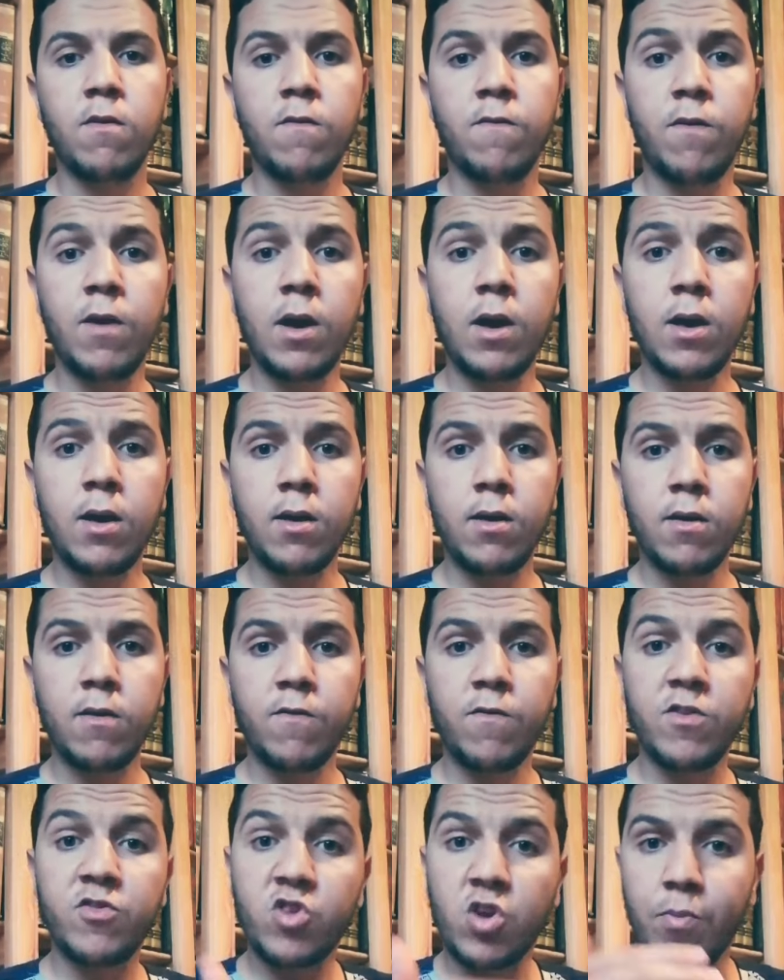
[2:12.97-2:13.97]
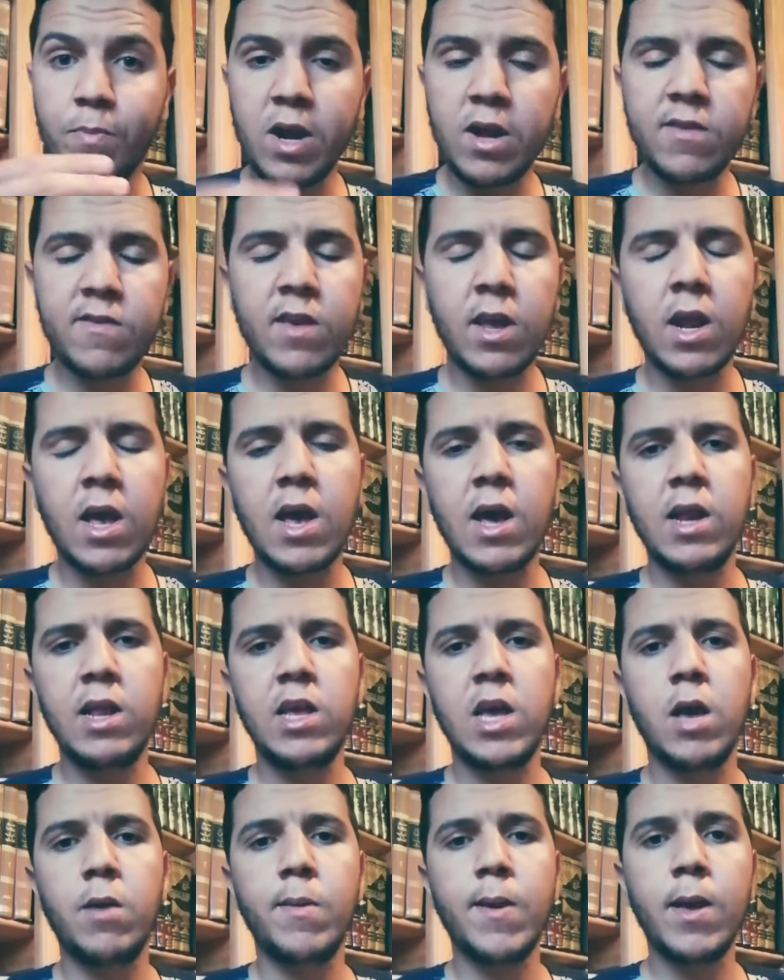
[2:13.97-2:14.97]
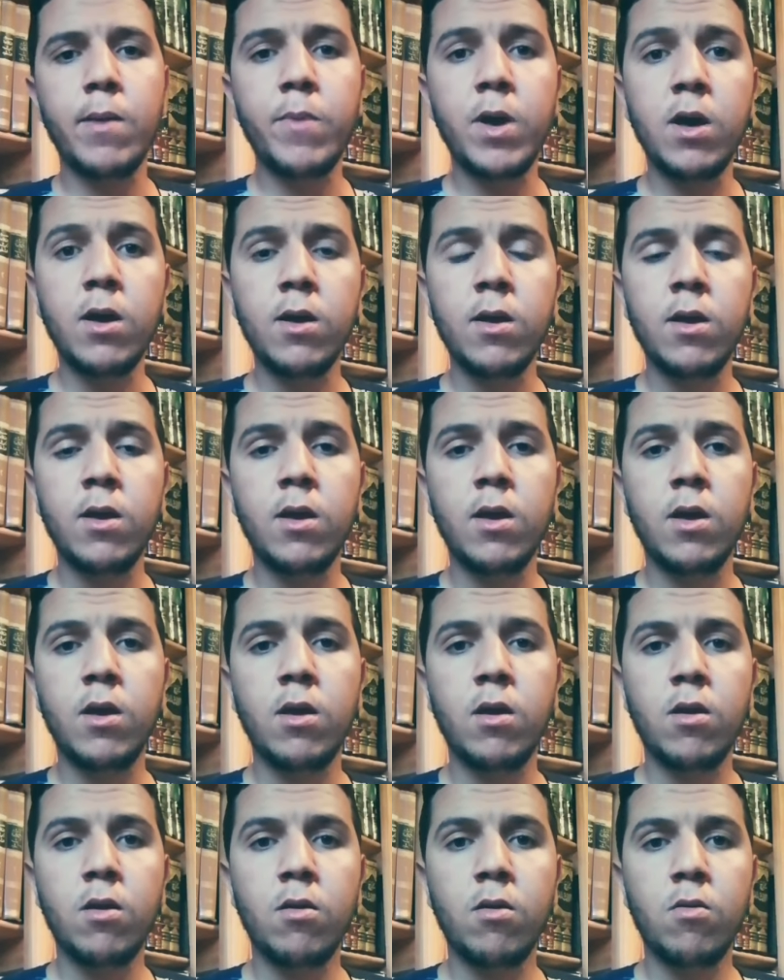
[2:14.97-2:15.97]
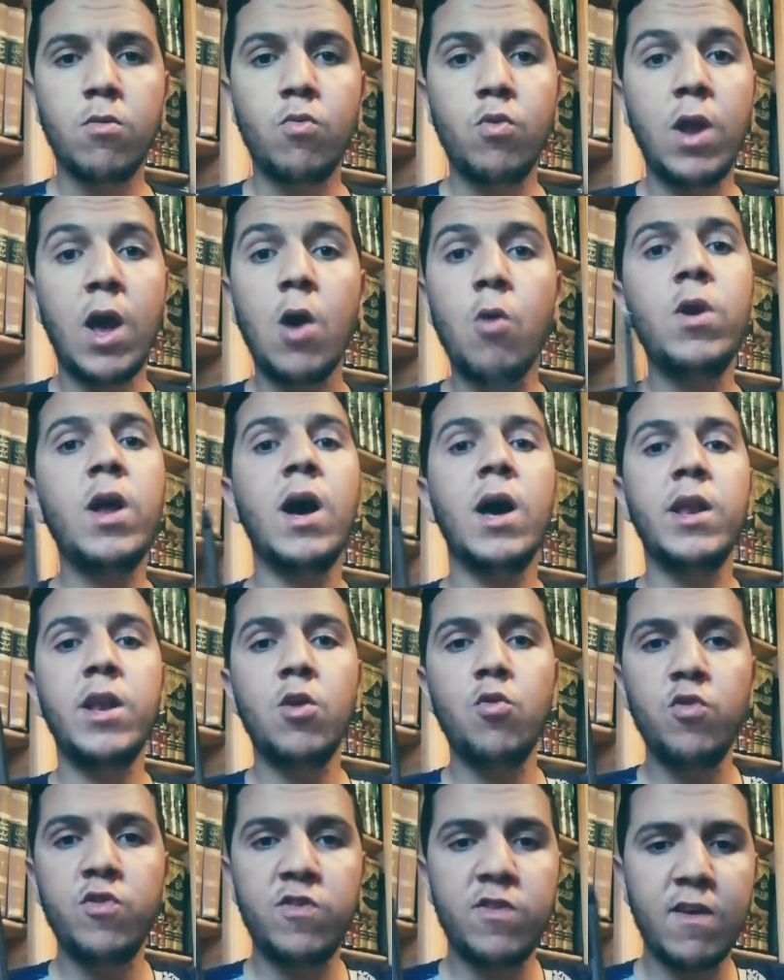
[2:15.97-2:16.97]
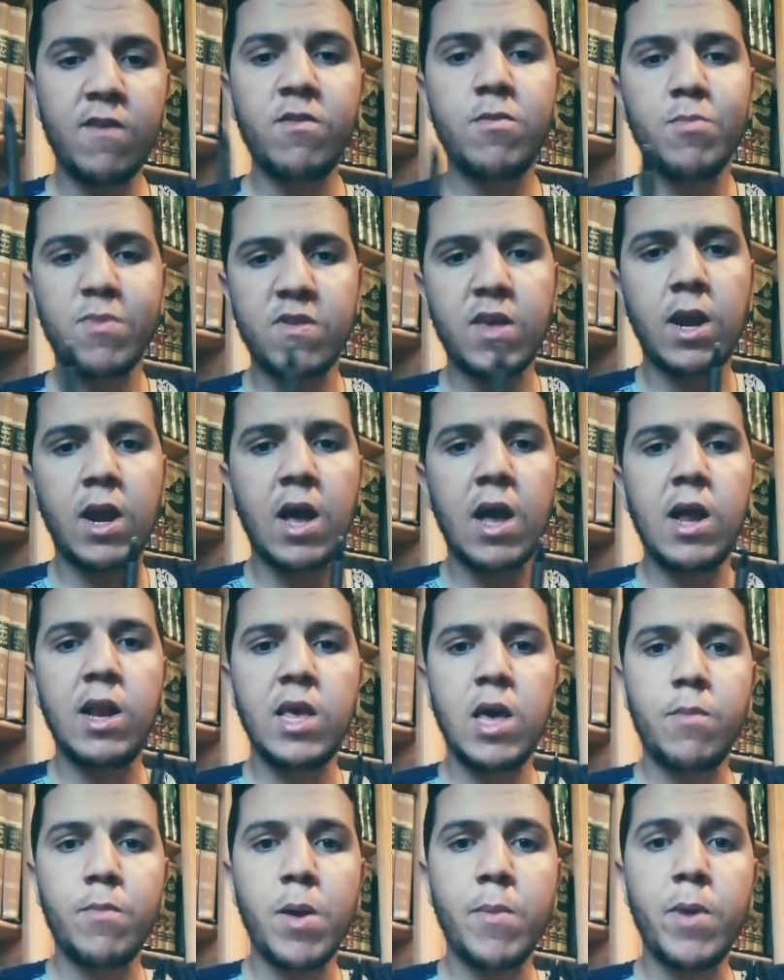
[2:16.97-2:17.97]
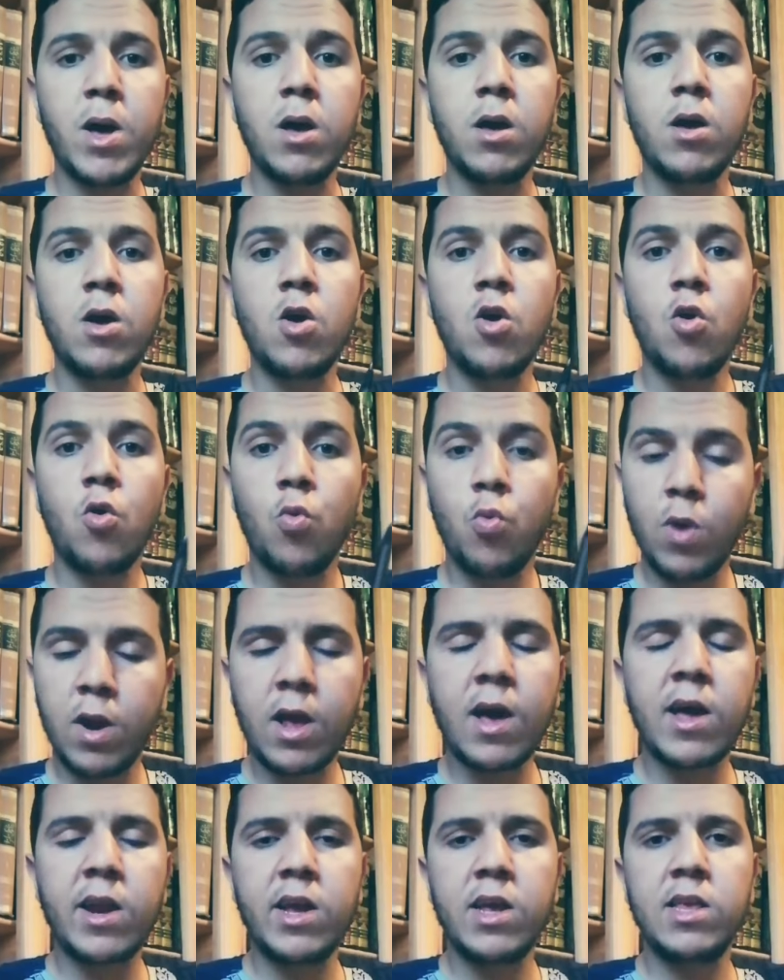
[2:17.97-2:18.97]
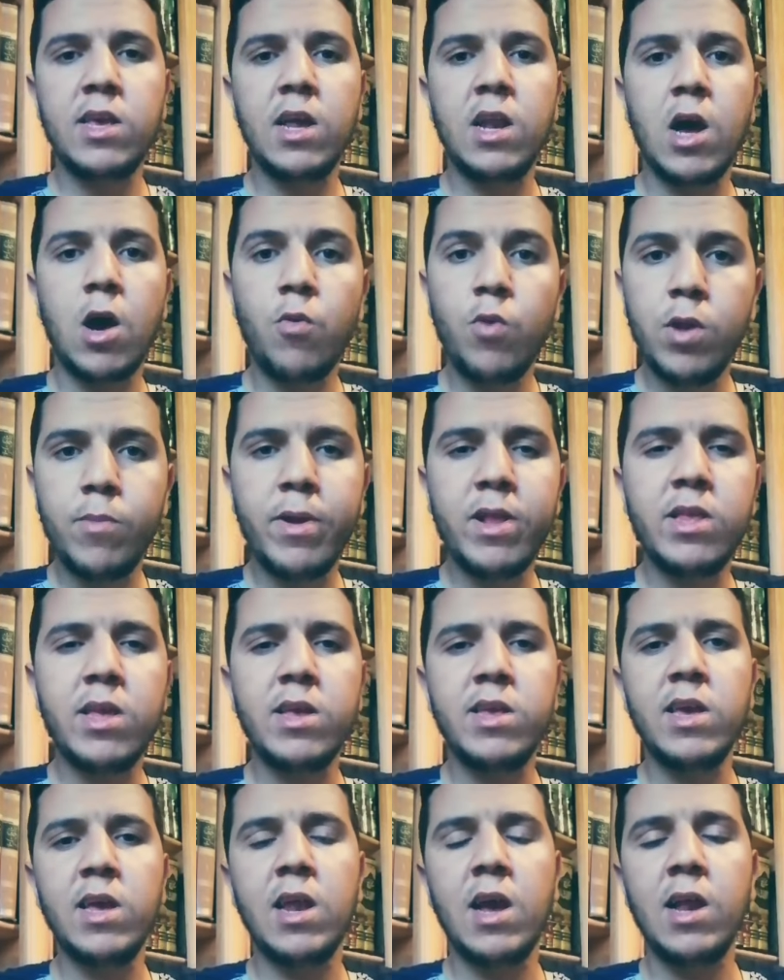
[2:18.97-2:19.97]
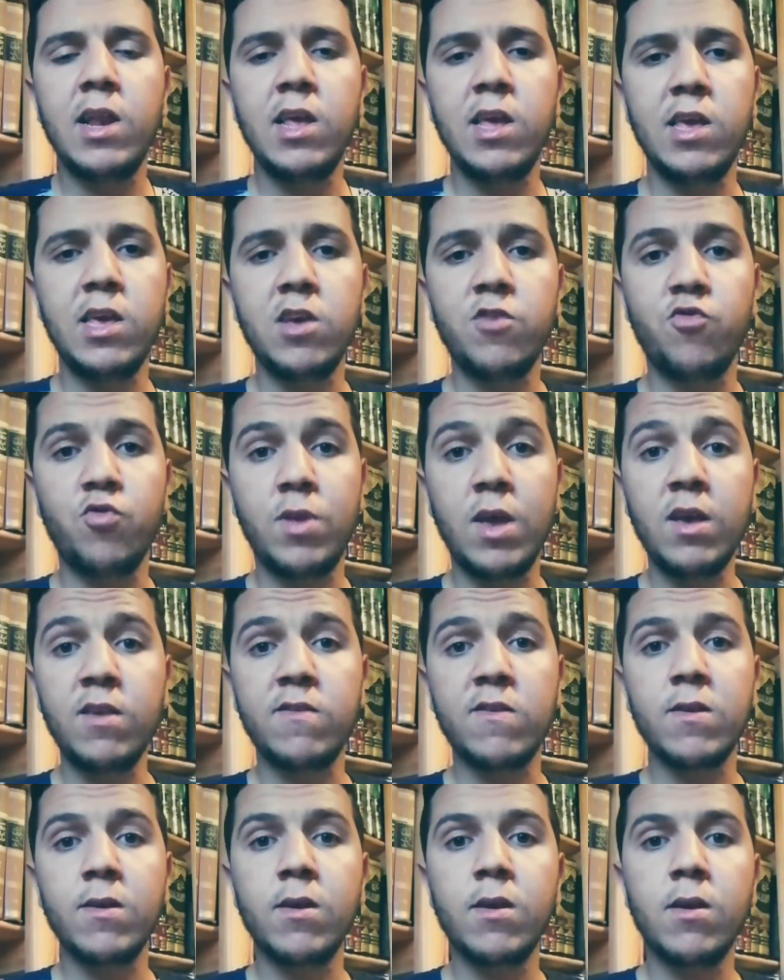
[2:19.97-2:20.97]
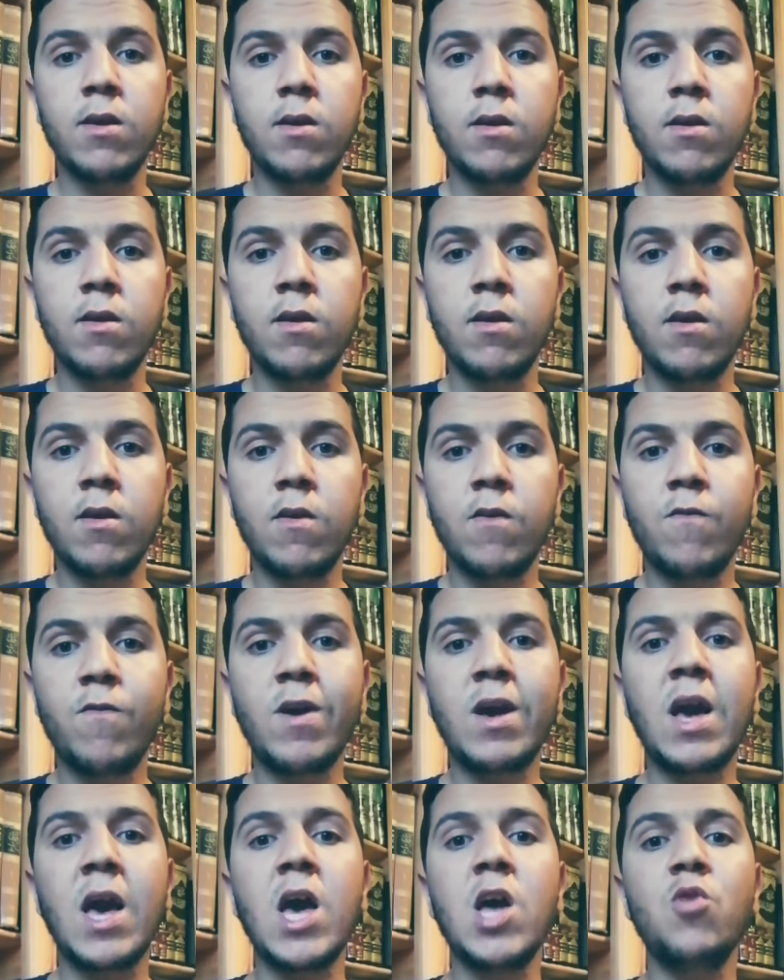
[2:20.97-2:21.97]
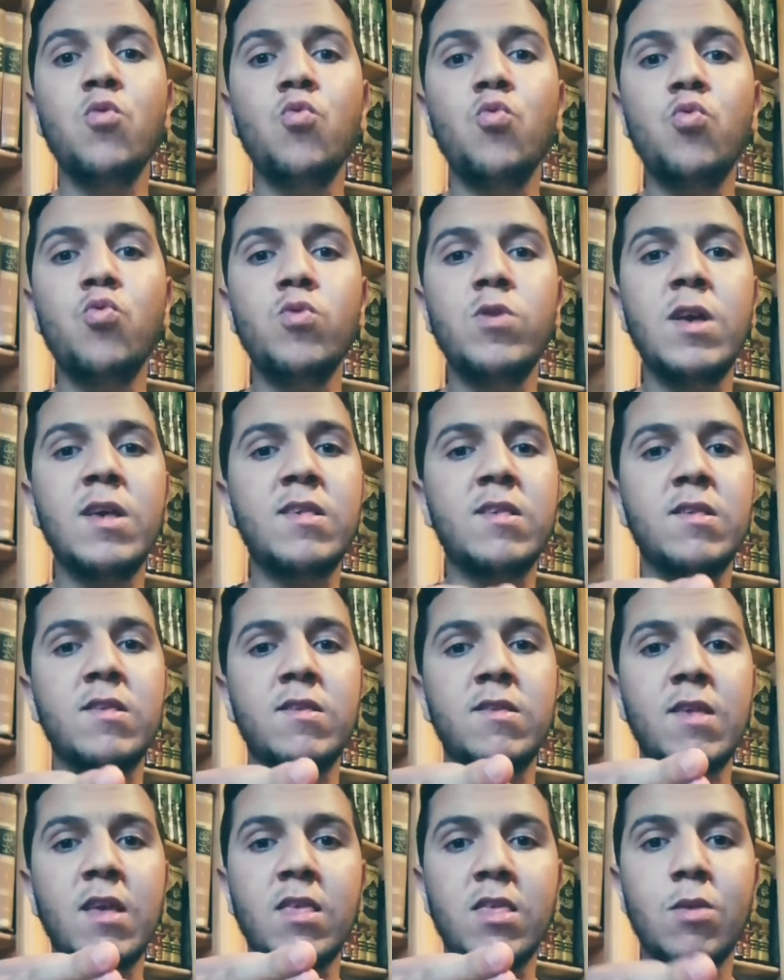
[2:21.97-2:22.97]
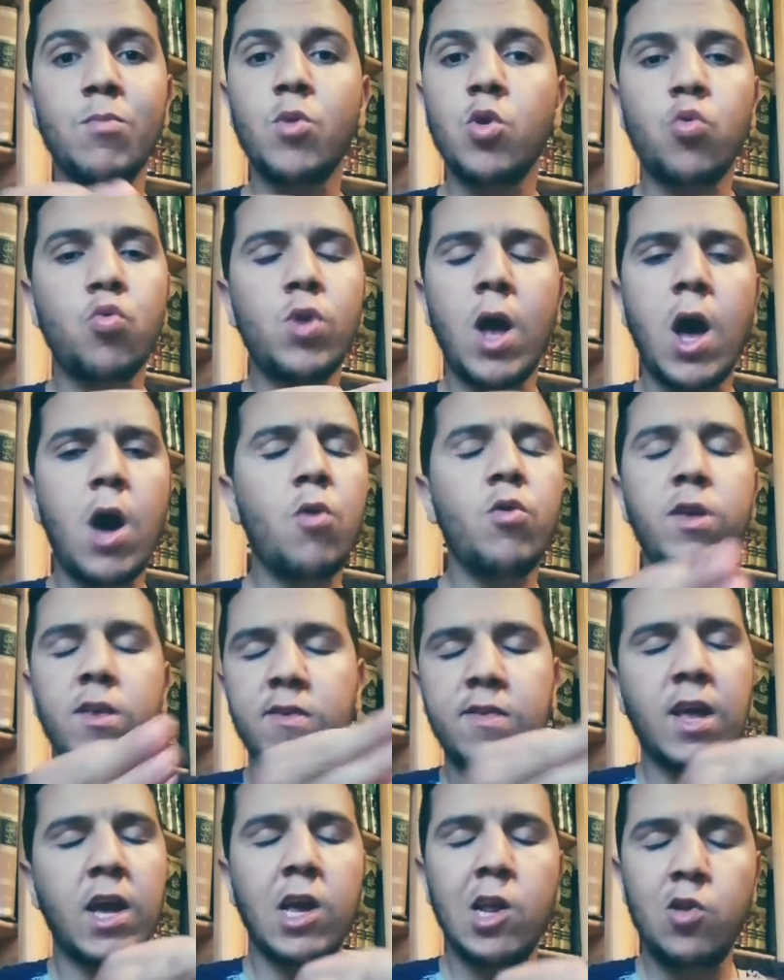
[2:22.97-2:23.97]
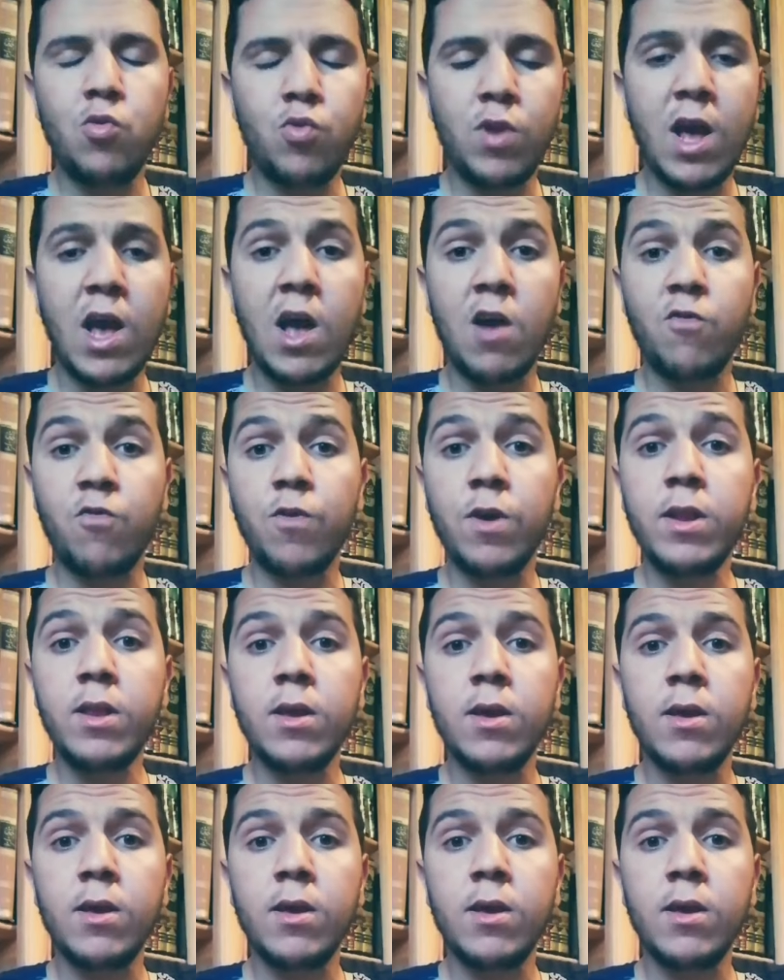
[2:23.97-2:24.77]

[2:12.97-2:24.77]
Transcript: ففاش كبرات زرقاء اليمامة والأولى أنه يستفد من زرقاء اليمامة والقرية ديالها والبلدة ديالها اللي هي جديس فكانوا يستثمرونها أو يستغلونها عفوا